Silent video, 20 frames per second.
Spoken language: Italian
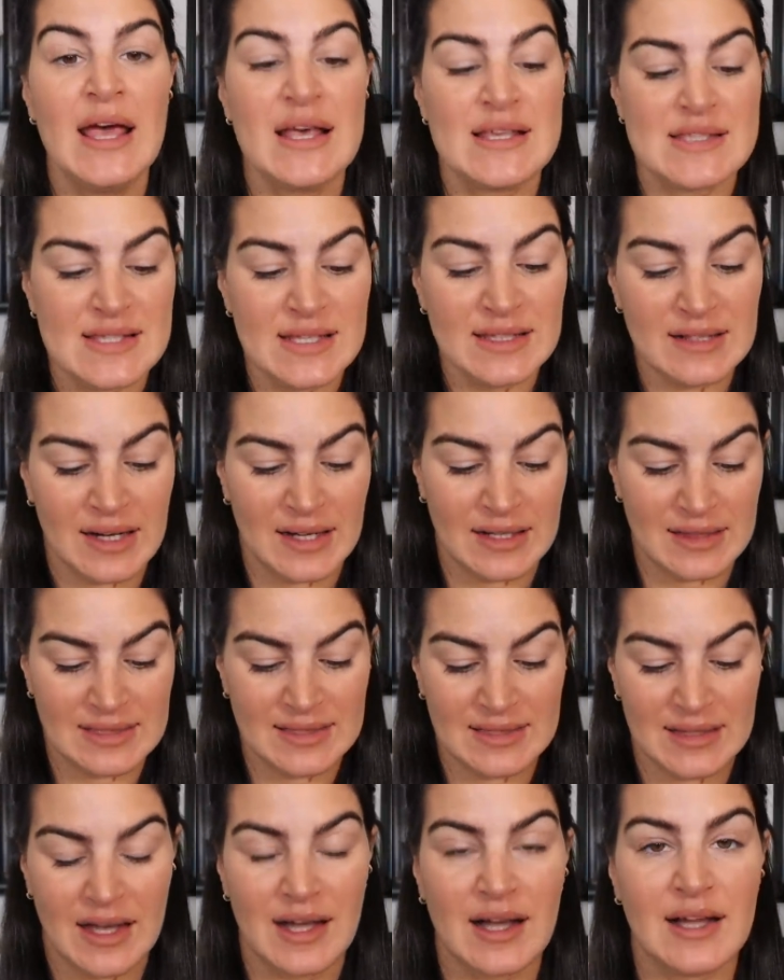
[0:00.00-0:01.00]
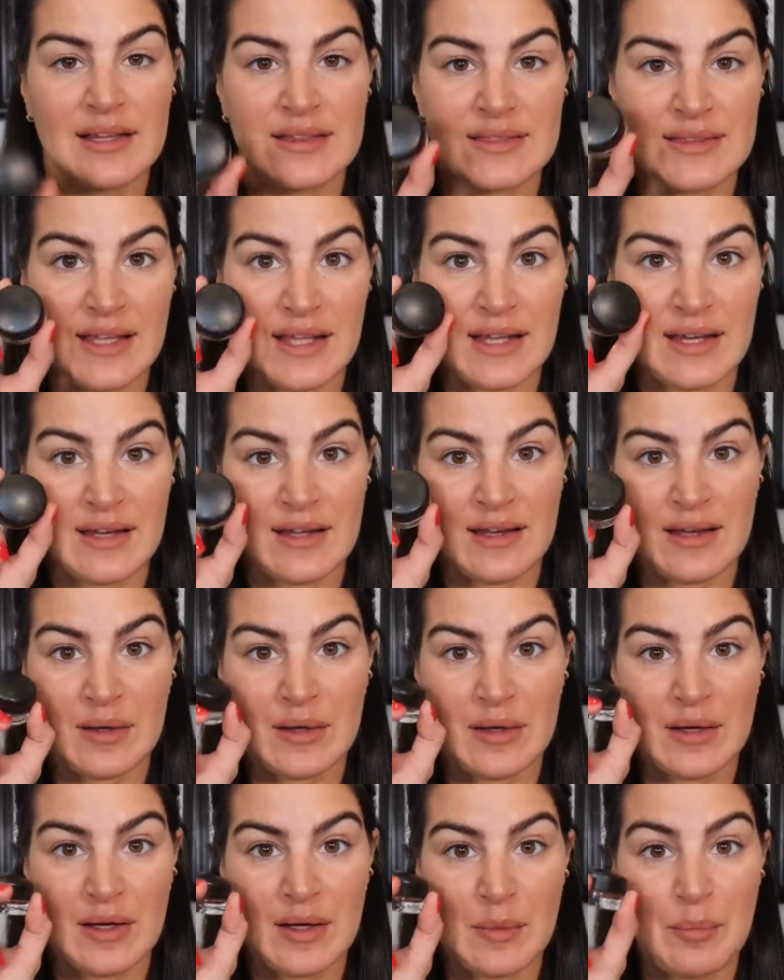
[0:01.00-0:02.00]
Si tratta del
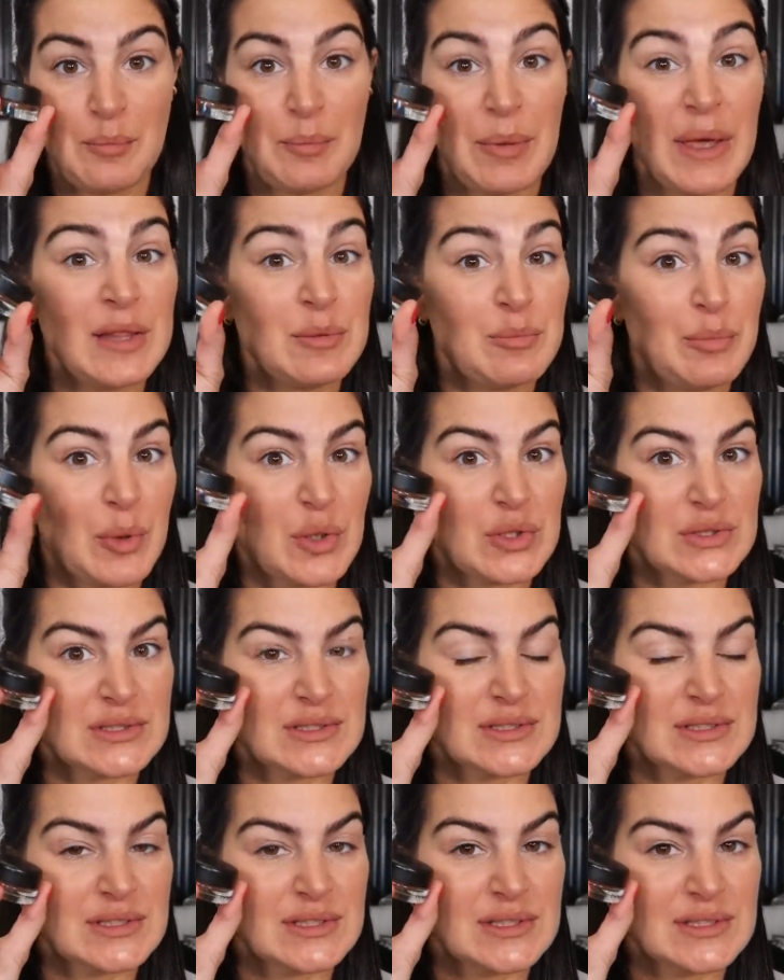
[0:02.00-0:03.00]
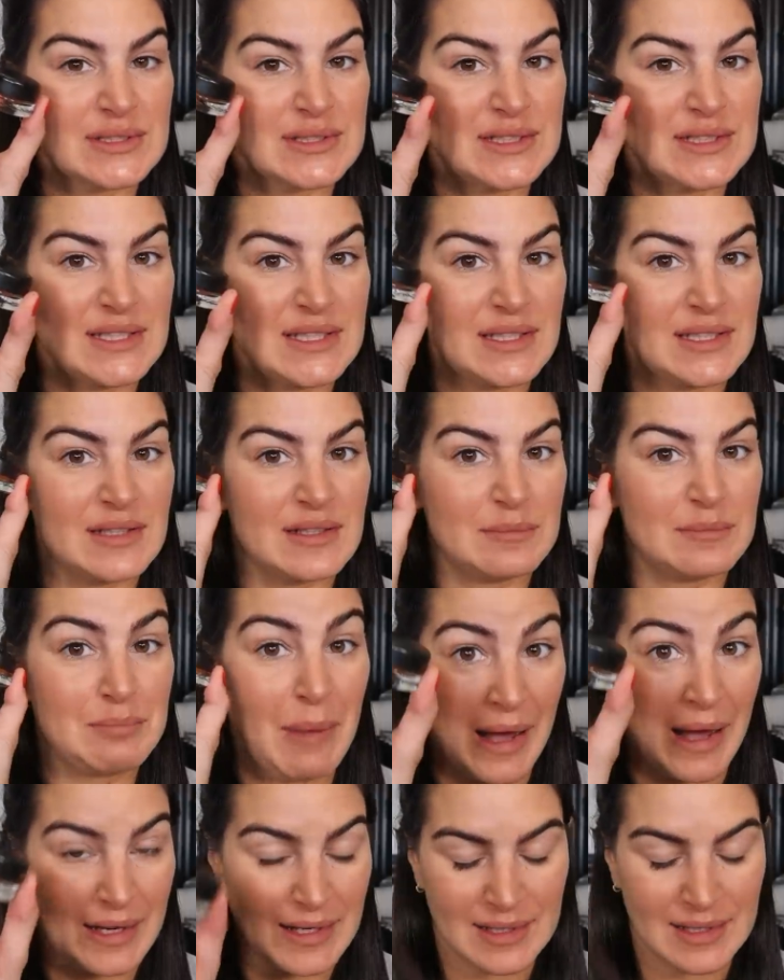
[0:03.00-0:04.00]
eh, Paint Pot di
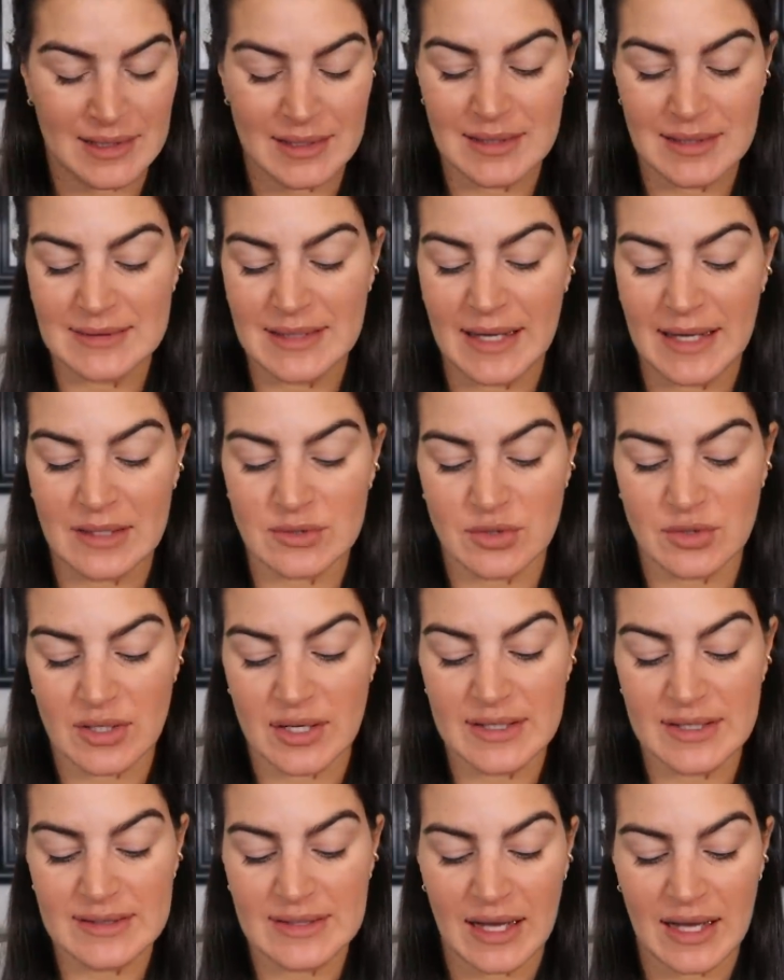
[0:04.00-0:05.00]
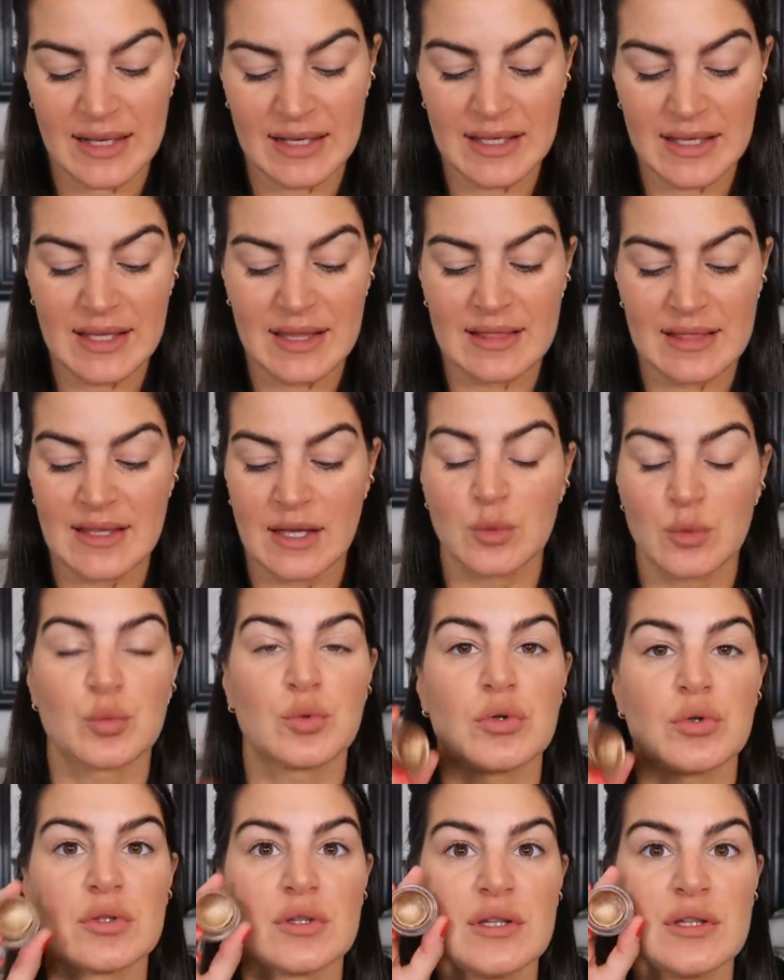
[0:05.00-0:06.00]
MAC nella tonalità Indian
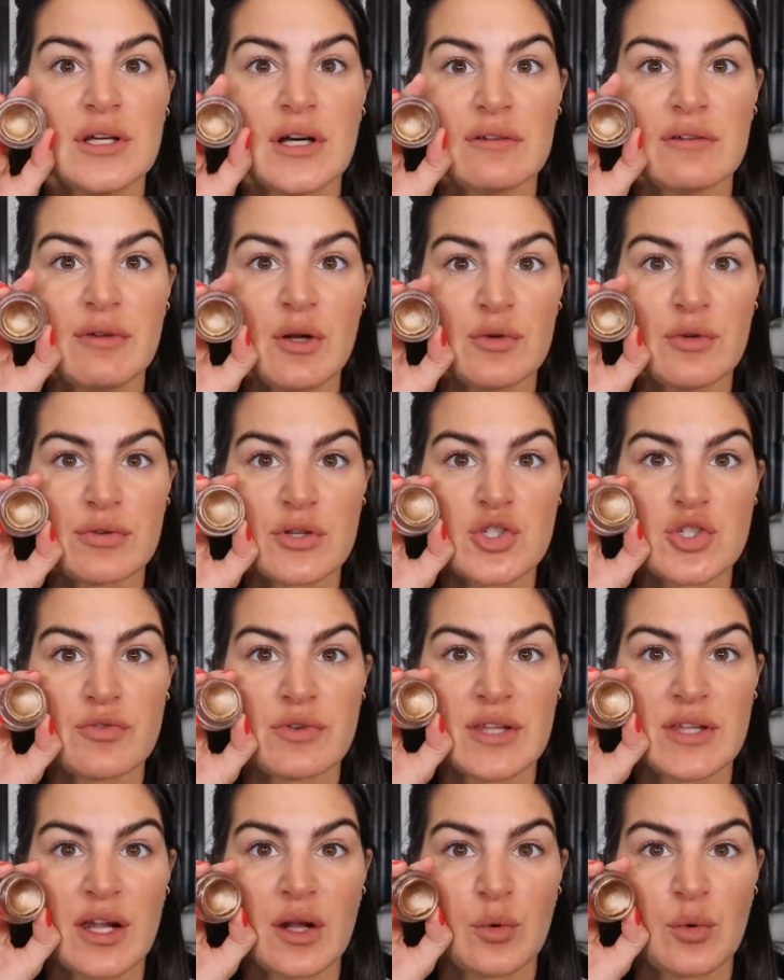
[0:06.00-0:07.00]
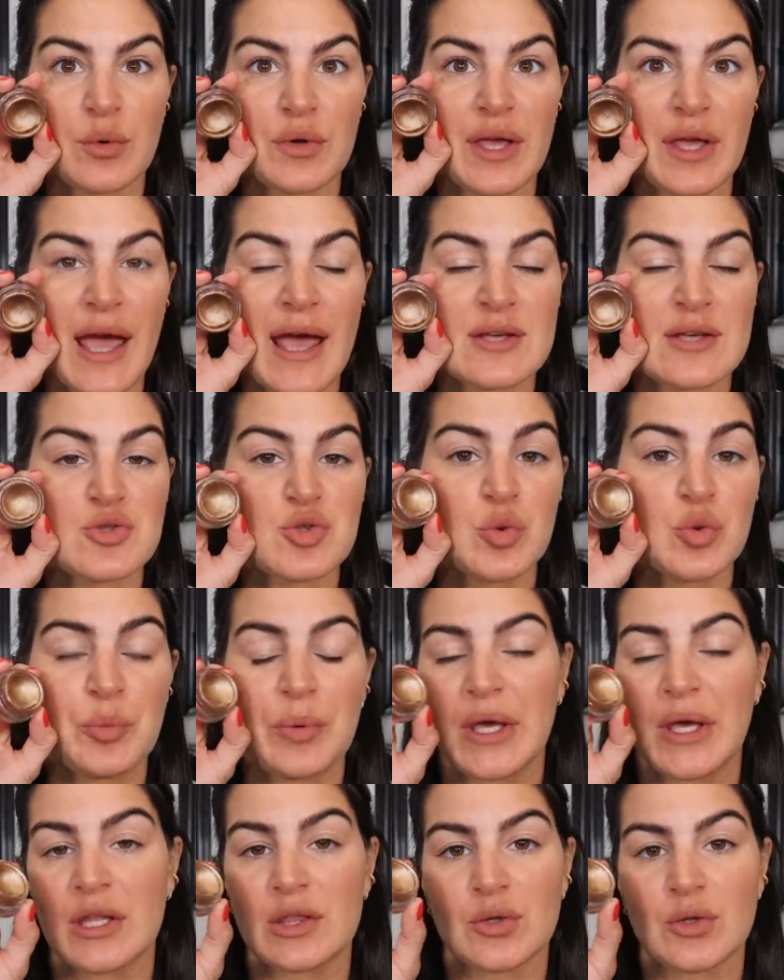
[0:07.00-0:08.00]
Wood, ve lo faccio vedere qui, è
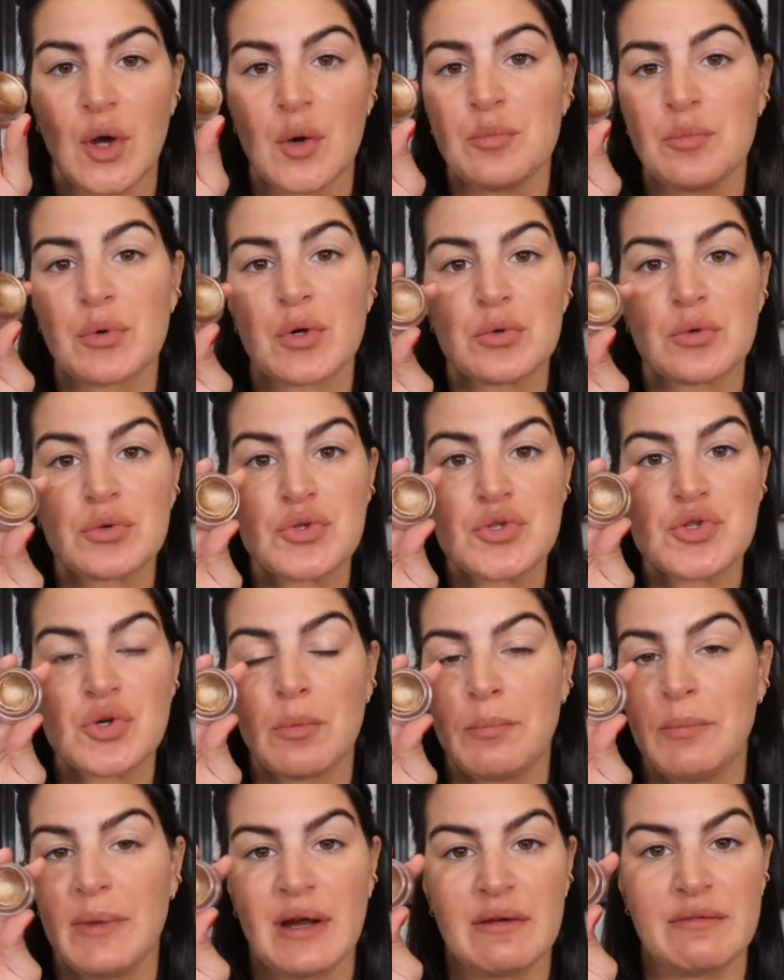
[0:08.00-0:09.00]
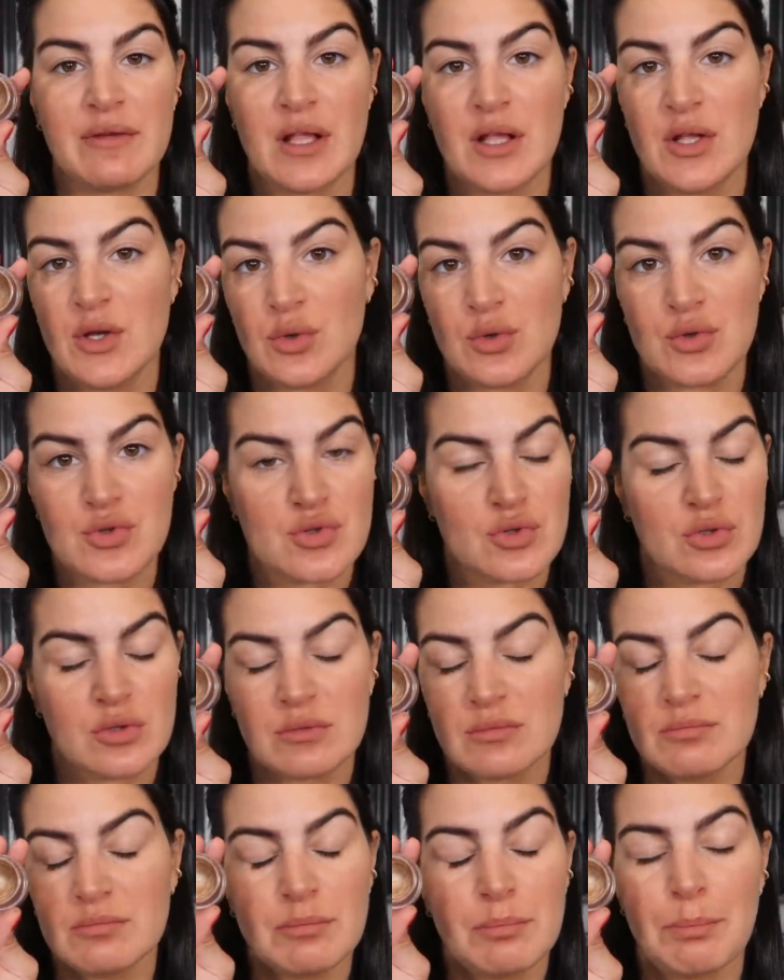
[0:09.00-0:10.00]
stupendo, è un bronzo
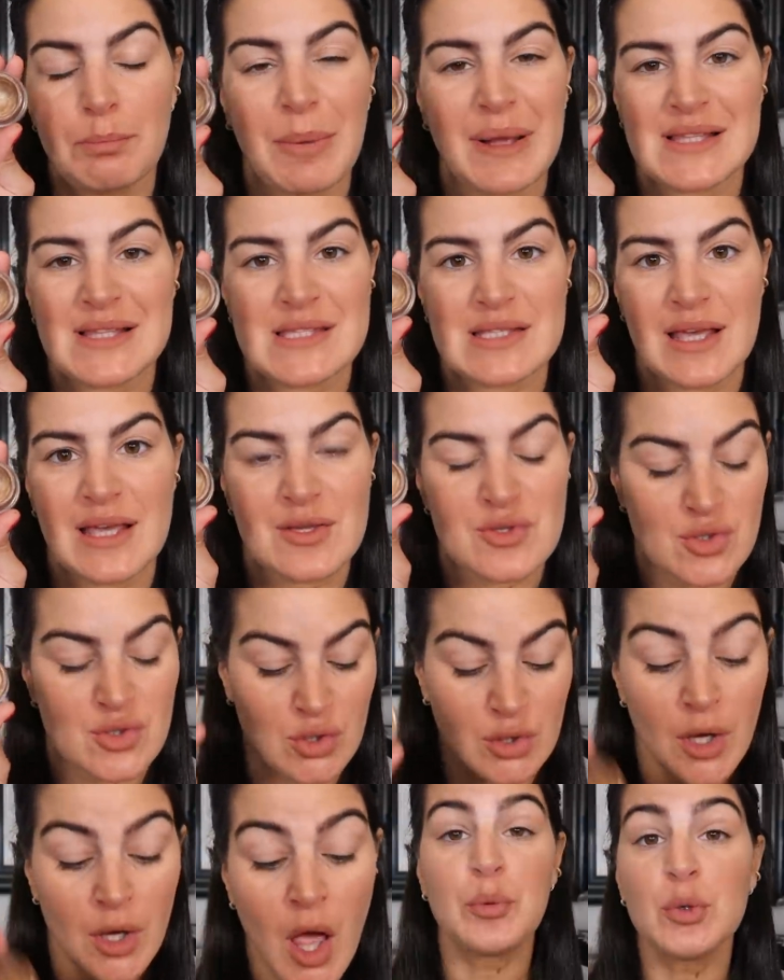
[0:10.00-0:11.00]
meraviglioso, pazzesco.